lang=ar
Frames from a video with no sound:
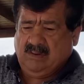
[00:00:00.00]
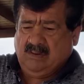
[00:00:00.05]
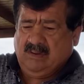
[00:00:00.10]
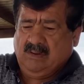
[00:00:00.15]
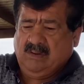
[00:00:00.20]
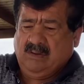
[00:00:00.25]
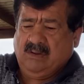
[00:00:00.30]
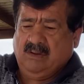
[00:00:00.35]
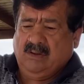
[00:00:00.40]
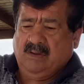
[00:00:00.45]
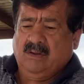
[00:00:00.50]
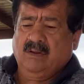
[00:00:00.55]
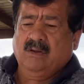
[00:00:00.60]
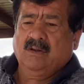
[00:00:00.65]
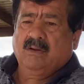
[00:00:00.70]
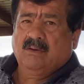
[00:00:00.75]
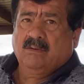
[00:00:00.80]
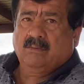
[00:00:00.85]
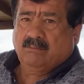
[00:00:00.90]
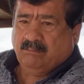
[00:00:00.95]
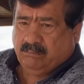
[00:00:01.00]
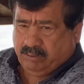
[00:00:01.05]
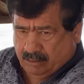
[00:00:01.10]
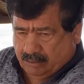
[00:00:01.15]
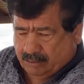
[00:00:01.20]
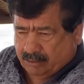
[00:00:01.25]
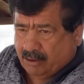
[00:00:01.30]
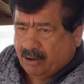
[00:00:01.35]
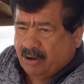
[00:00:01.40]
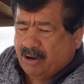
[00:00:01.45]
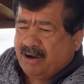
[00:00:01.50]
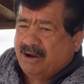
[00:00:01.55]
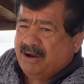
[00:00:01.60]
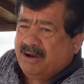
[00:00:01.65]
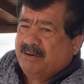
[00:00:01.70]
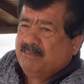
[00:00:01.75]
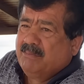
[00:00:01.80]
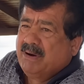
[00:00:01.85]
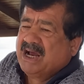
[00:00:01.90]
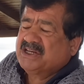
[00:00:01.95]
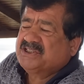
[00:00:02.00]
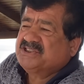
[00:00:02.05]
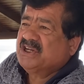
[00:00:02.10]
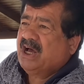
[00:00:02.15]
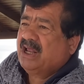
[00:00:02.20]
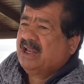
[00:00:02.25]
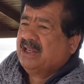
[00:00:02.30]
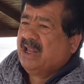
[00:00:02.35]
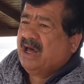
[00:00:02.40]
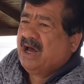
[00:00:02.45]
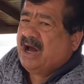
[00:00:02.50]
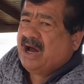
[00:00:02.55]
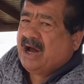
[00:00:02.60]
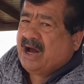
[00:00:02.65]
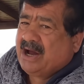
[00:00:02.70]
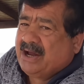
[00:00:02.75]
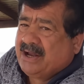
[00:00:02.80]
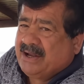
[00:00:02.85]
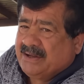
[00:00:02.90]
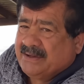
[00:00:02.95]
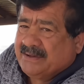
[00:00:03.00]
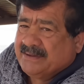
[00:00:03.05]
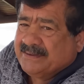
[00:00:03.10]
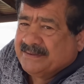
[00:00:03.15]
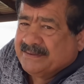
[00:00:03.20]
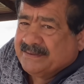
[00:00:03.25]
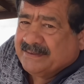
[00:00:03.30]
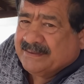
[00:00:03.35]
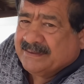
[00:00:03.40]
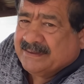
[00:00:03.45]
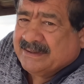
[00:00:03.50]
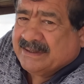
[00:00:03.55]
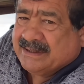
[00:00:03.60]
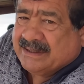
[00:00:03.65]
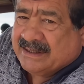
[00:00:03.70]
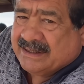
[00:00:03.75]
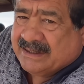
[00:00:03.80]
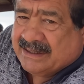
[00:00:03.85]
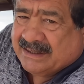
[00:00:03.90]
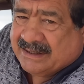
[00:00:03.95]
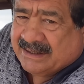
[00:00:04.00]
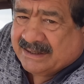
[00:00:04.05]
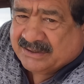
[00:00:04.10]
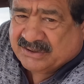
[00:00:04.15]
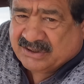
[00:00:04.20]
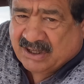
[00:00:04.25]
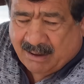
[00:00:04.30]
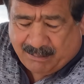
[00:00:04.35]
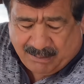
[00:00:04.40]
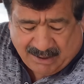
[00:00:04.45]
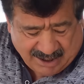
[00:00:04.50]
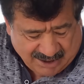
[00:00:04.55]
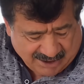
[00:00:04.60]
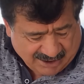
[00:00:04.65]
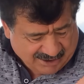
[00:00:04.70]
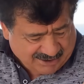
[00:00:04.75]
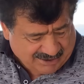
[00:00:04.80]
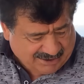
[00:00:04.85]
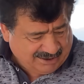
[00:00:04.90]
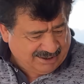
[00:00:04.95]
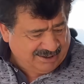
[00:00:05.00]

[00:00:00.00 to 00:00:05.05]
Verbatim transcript: ما شاء الله ما شاء الله ما شاء الله شكرا